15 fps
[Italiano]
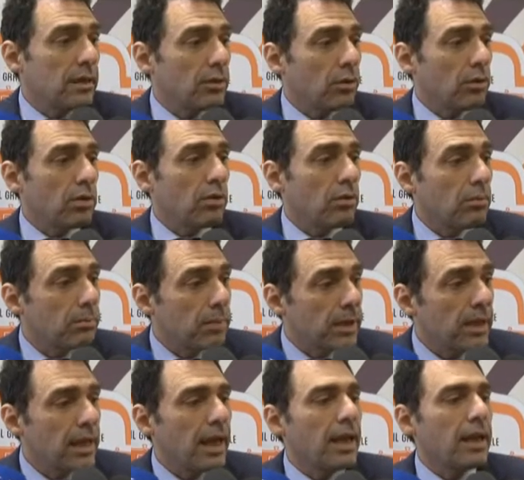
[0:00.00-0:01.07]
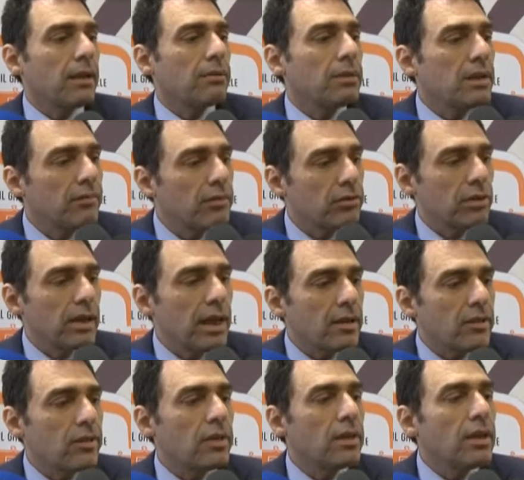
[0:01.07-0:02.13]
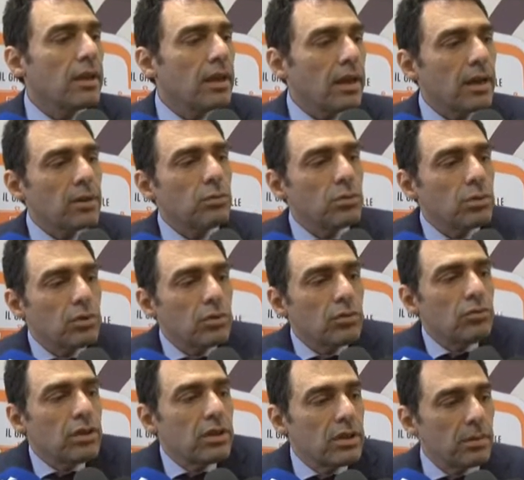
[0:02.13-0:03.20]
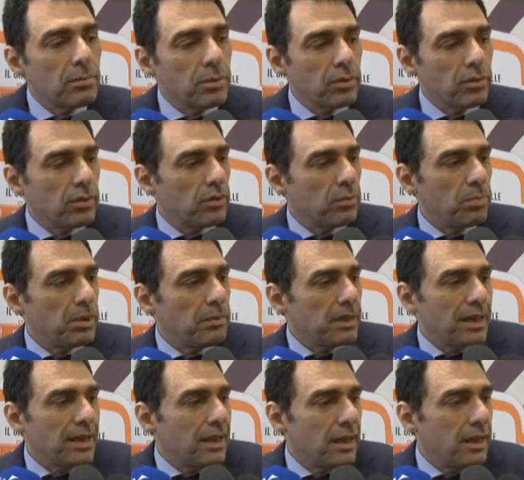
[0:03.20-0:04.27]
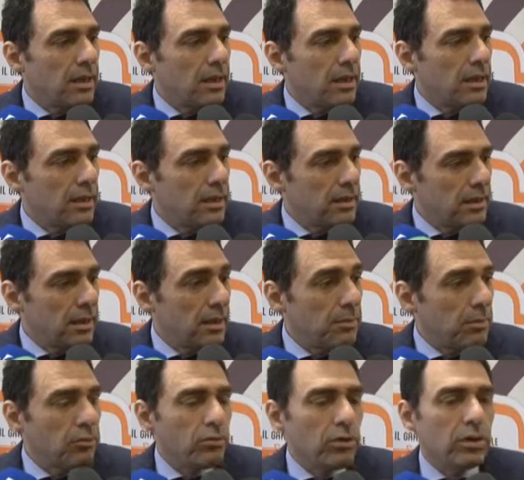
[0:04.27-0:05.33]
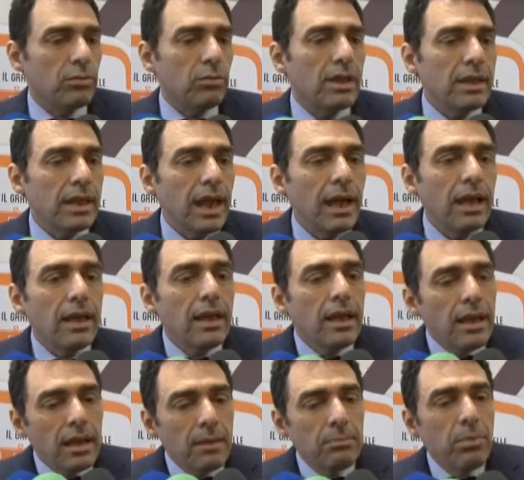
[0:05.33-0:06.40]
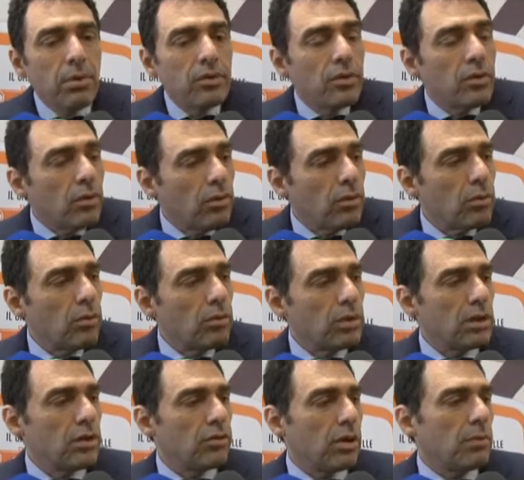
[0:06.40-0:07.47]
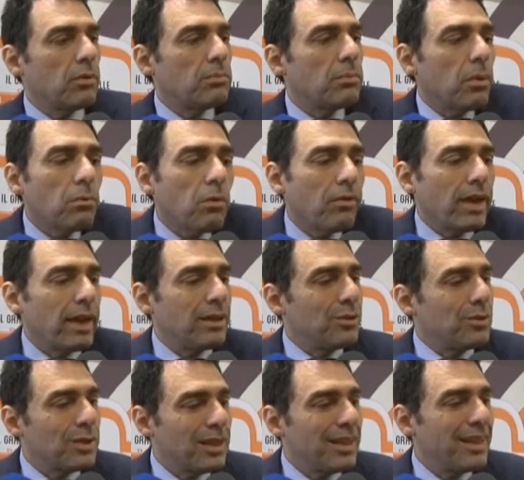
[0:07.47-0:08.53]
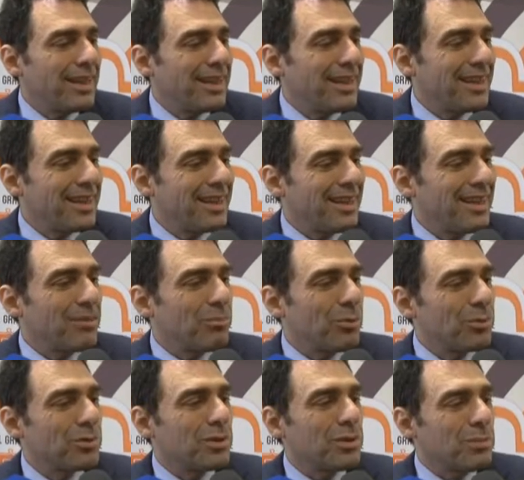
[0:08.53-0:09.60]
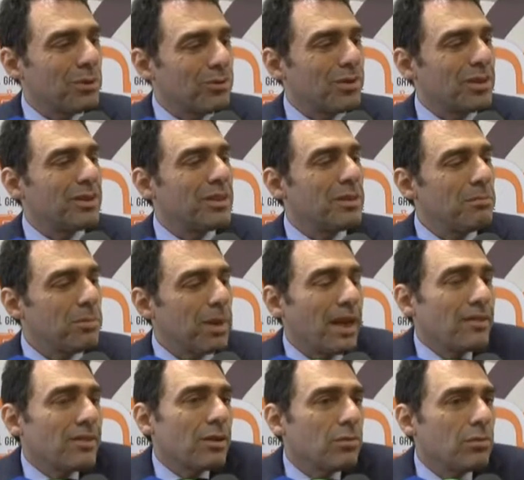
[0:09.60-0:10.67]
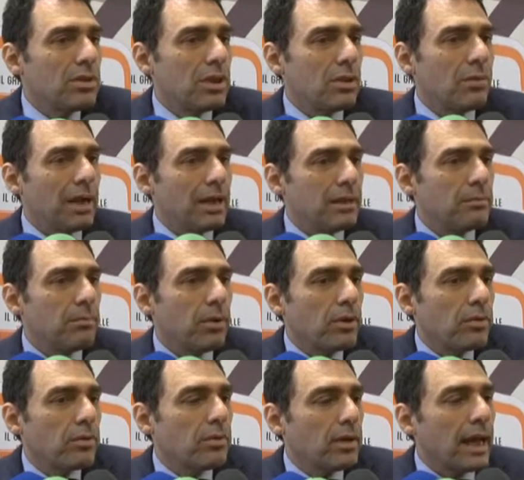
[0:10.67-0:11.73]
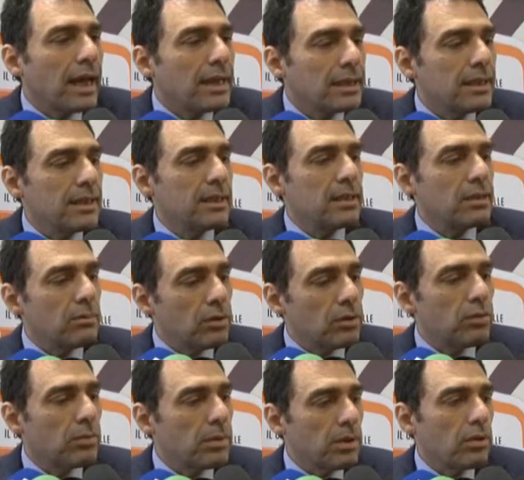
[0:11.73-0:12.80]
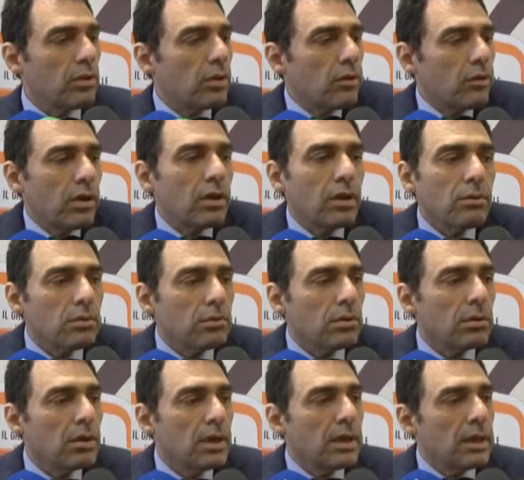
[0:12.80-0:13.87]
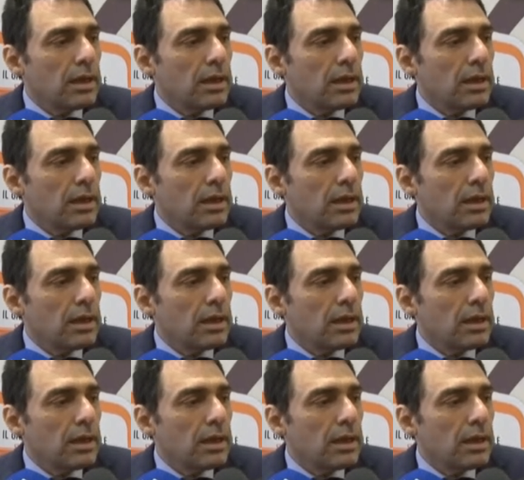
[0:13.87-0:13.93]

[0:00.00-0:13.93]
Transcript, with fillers: territorio, accompagnare, quindi avvicinarsi a tutti i soggetti che possono esprimere delle, delle progettualità e poi si conclude diciamo, promuovendo delle, appunto, dei progetti di impresa, alcuni dei quali poi sono nati in questo percorso e hanno avuto